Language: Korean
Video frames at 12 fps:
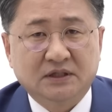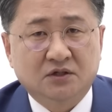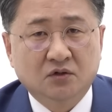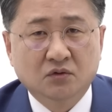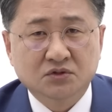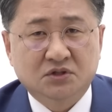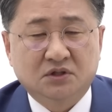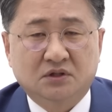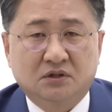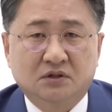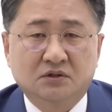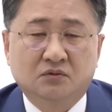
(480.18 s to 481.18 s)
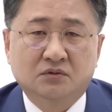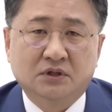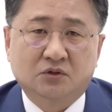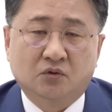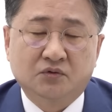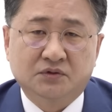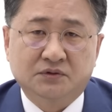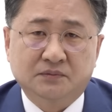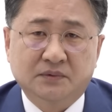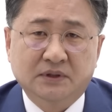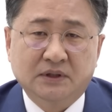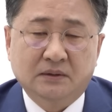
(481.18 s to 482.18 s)
일단 경호처 요원의 돈은
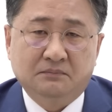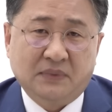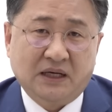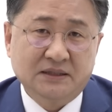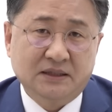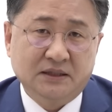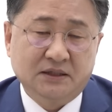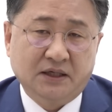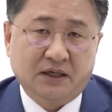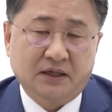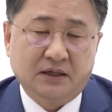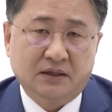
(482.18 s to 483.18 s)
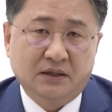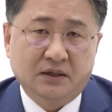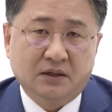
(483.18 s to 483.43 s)
만약 이게